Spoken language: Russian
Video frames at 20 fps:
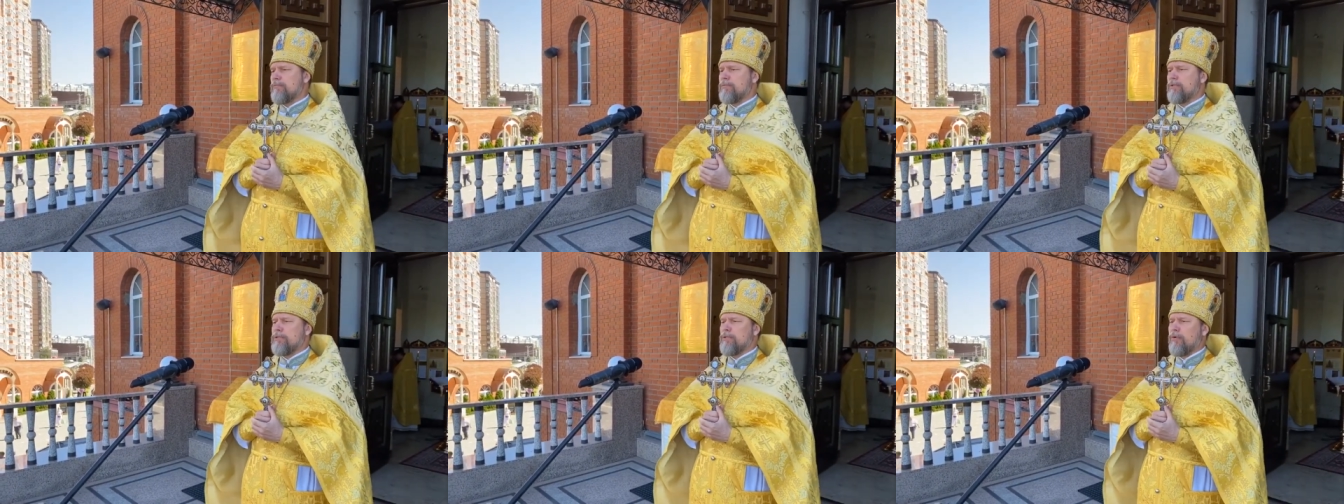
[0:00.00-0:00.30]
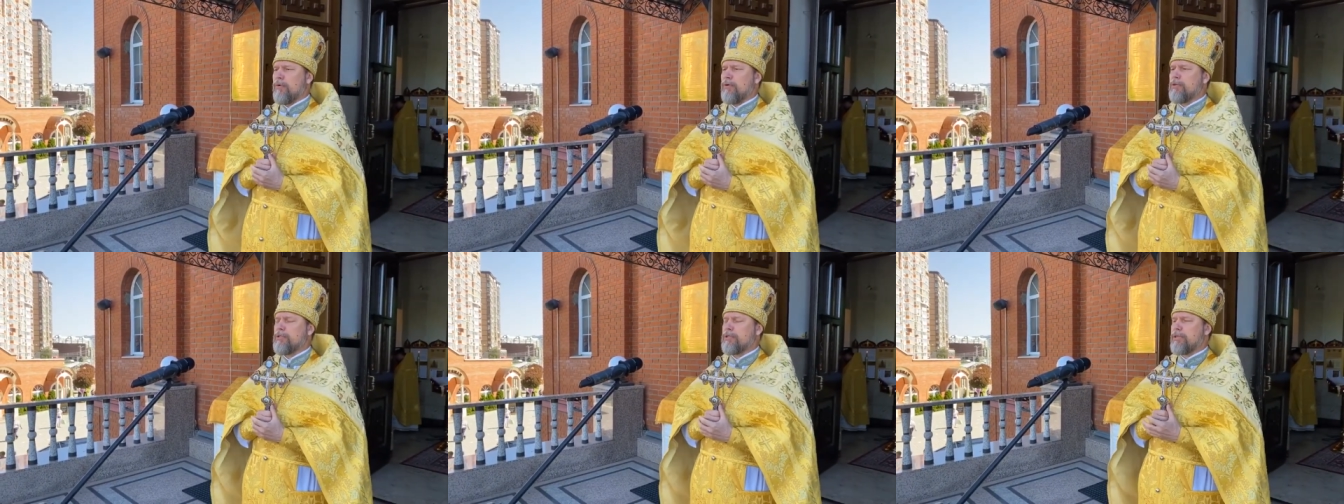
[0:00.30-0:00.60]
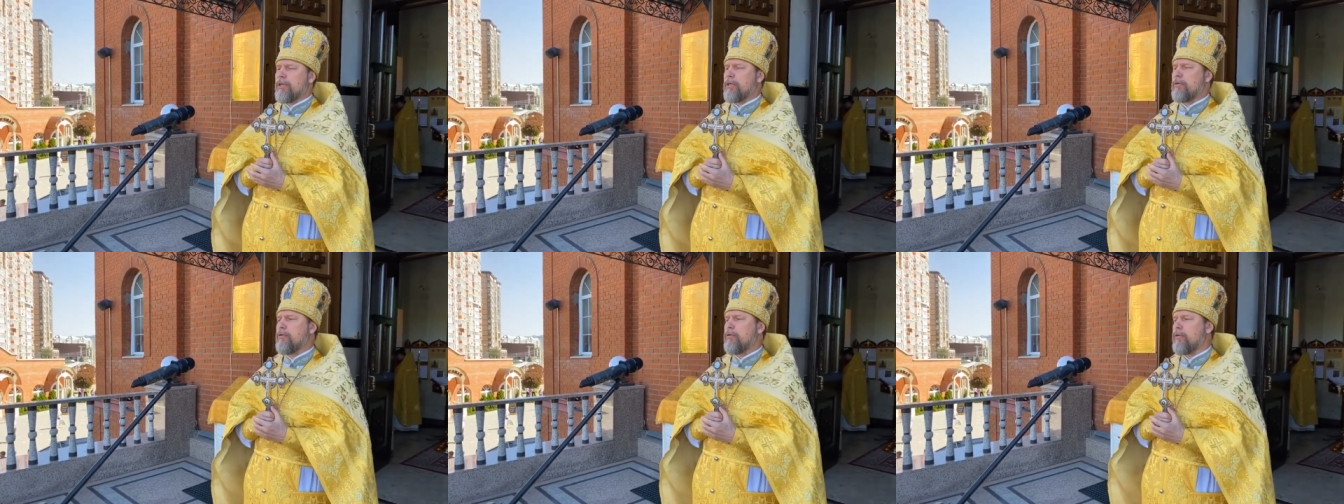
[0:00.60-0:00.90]
в
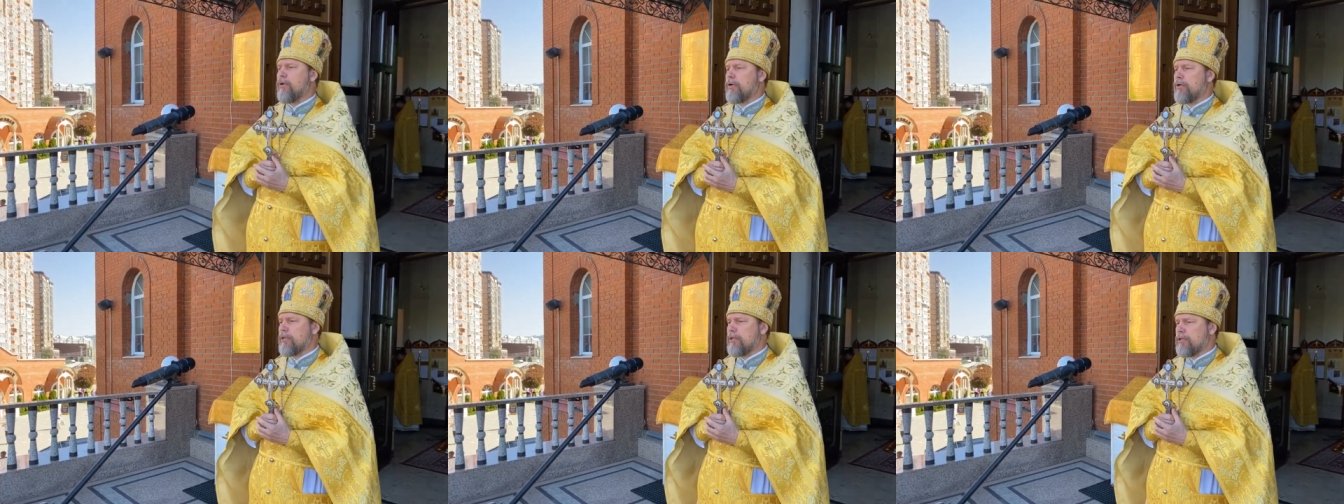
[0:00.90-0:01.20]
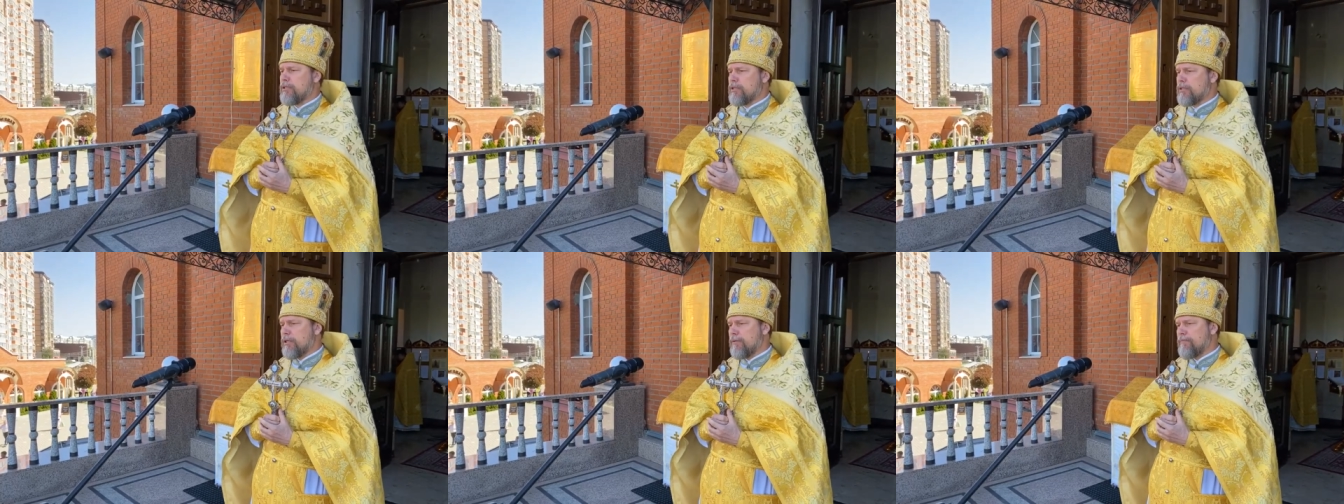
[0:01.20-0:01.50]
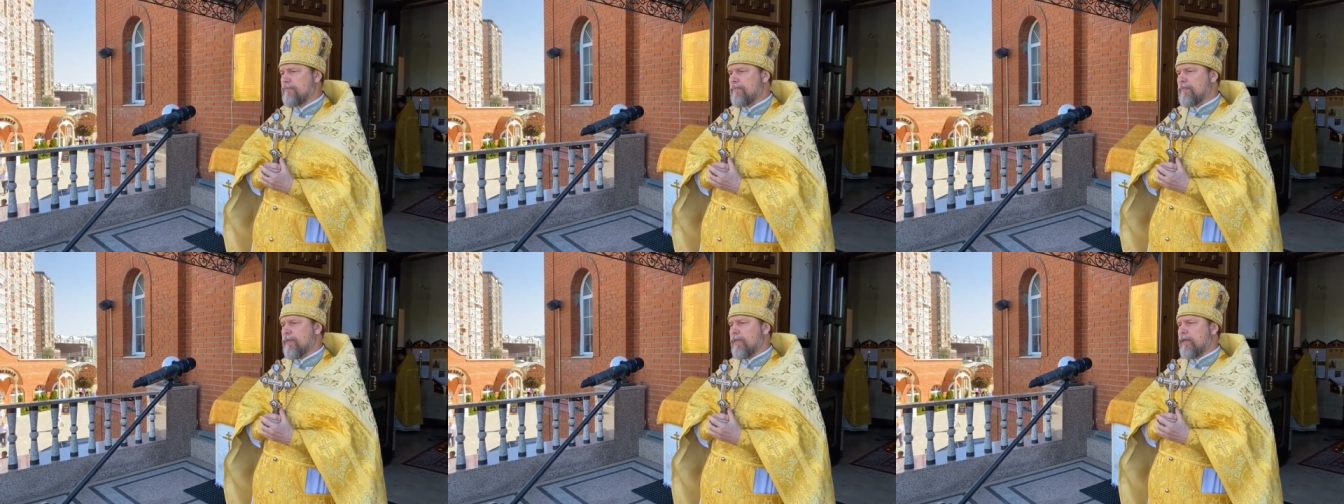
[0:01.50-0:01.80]
Сионской горнице –
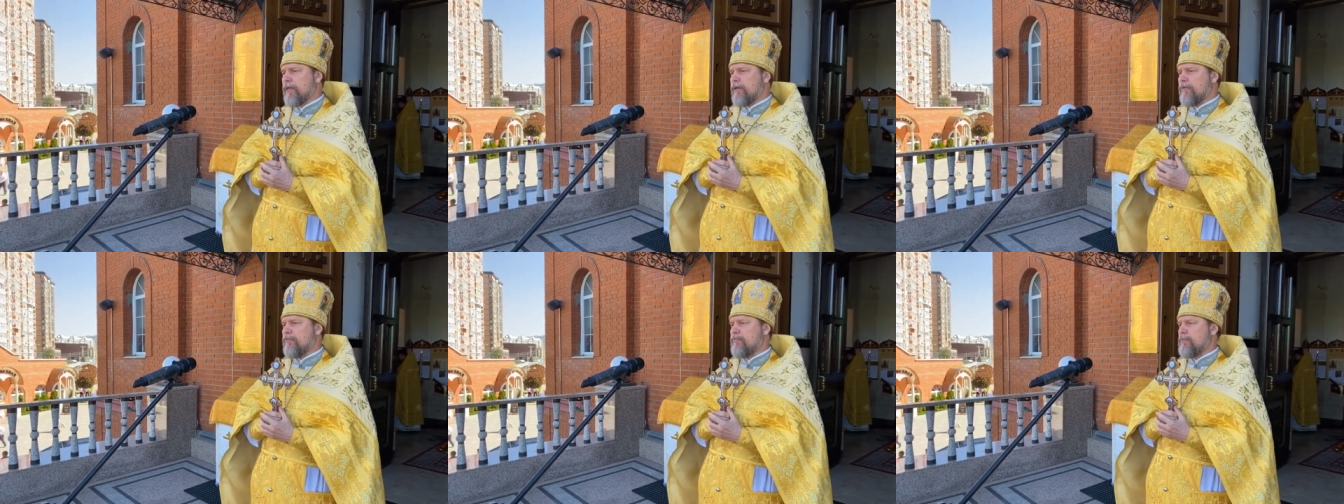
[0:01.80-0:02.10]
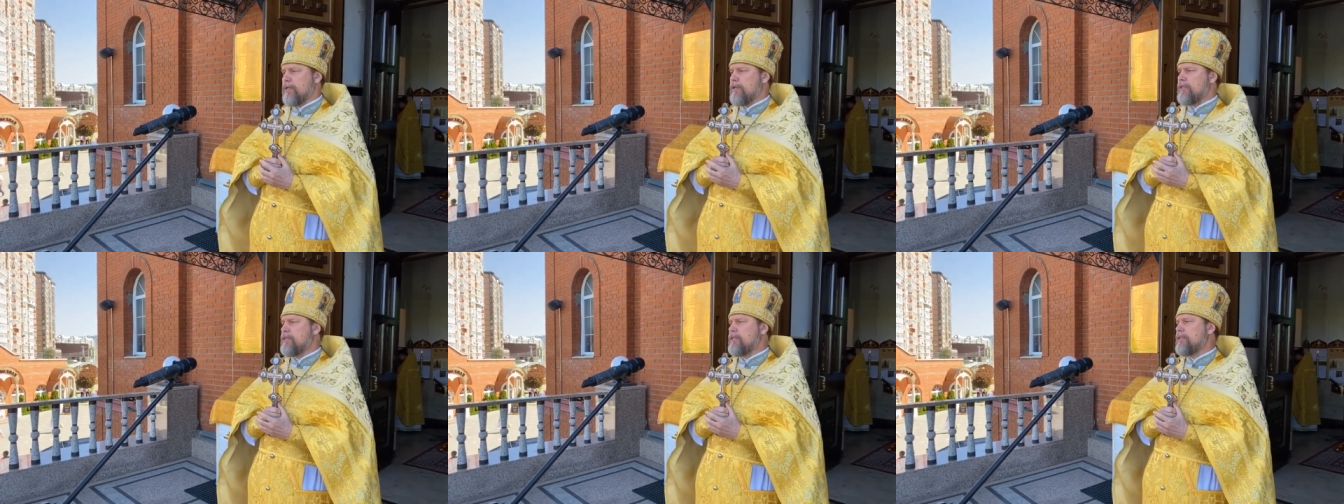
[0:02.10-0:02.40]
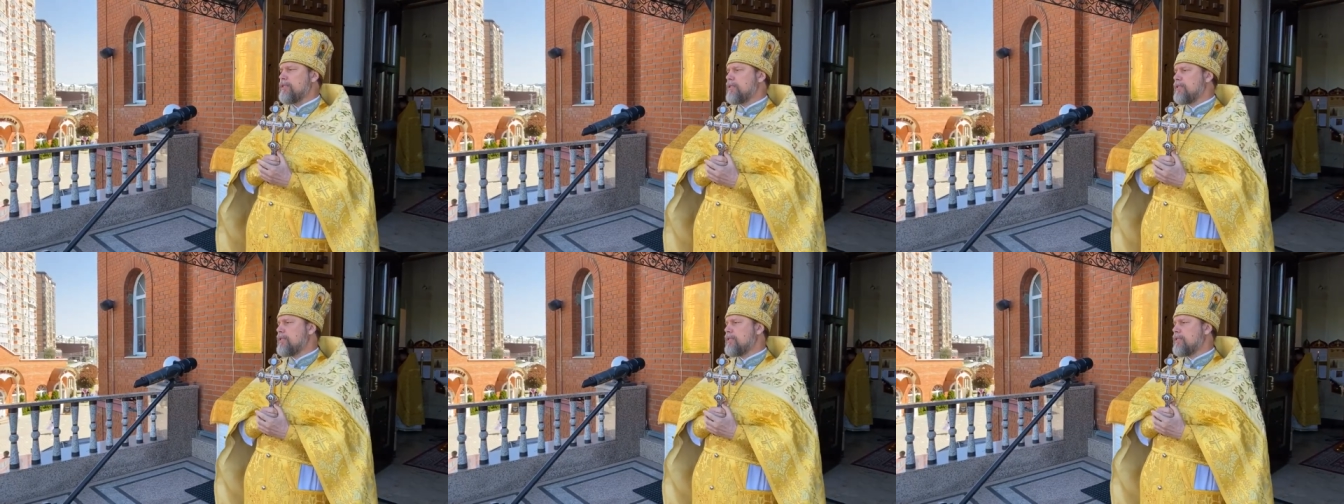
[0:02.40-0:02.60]
вместе